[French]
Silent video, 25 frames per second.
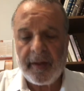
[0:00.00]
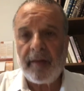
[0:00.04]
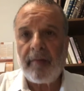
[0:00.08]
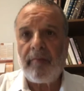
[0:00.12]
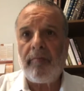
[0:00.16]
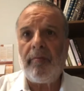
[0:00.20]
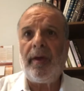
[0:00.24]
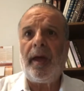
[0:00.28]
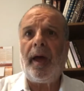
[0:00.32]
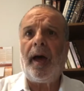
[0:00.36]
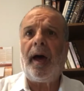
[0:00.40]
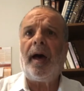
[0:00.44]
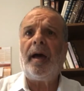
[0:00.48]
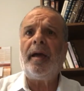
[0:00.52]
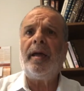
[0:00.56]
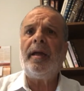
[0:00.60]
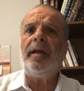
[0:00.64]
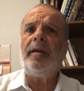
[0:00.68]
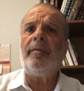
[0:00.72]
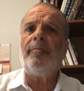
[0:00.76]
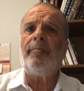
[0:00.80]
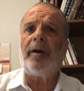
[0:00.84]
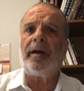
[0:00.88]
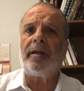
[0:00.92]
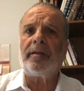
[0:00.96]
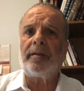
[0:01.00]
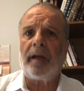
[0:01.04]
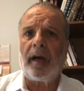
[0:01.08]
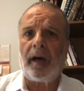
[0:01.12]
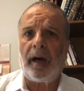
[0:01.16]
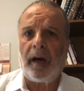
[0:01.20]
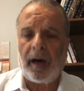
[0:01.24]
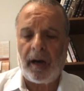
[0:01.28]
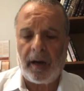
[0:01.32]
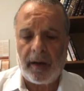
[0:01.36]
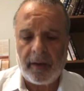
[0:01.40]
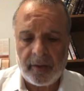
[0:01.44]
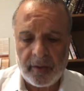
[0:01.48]
Mais Aïn
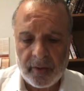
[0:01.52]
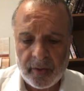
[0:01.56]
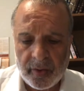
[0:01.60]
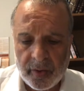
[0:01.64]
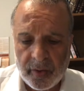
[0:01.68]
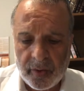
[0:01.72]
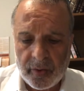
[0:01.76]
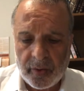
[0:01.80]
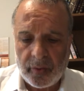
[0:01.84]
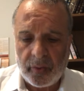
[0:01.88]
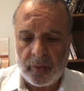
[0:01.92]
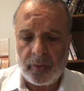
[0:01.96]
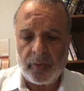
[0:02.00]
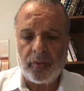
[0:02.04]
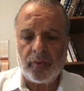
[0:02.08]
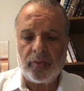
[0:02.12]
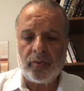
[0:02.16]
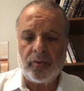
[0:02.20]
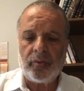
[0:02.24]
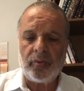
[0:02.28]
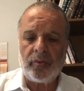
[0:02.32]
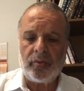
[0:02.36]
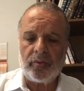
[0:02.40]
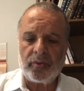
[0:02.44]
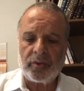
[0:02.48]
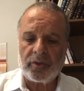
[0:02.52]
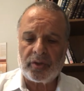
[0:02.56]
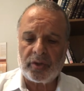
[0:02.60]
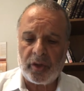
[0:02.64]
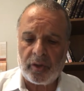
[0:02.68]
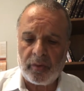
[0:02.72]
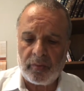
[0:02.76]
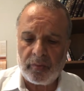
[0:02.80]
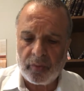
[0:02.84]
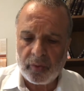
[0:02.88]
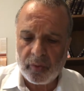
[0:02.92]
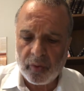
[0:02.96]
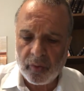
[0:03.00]
Bata, d'où nous
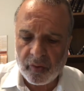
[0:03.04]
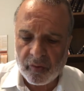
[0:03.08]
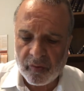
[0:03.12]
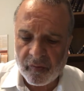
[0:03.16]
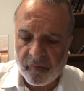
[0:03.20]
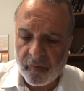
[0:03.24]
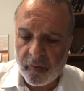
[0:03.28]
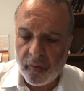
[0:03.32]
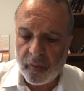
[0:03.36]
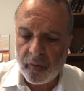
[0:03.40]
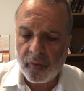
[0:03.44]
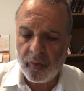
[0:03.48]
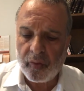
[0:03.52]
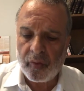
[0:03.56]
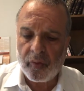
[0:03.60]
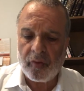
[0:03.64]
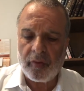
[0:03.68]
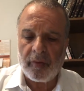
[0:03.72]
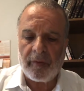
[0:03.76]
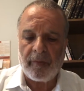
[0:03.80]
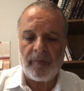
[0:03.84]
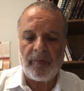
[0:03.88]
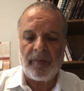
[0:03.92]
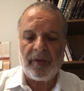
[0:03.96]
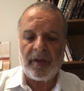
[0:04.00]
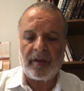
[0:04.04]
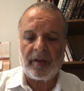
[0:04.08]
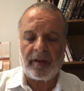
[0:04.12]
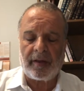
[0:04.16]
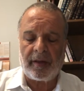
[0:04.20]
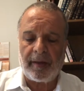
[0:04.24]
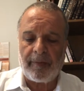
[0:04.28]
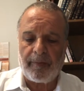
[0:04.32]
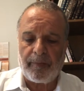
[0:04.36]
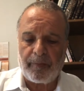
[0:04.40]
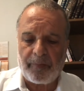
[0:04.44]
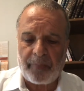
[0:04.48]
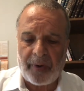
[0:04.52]
sommes tous venus,
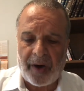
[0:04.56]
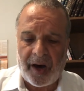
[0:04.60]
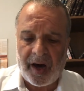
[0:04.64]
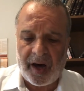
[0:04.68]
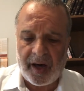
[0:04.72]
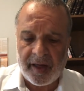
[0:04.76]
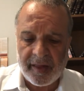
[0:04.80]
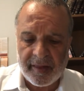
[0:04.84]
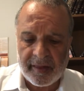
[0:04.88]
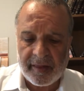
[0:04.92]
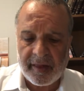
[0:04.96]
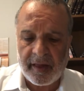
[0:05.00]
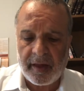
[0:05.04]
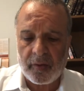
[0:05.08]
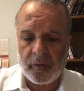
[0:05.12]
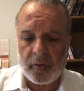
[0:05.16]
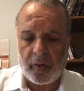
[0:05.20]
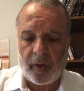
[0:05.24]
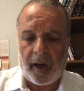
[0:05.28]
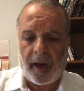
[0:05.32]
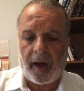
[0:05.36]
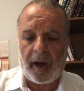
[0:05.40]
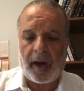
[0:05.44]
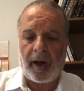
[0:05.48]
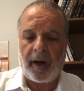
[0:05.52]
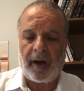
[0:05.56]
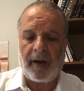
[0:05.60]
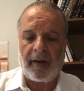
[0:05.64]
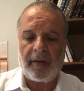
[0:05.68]
mitipa seroha,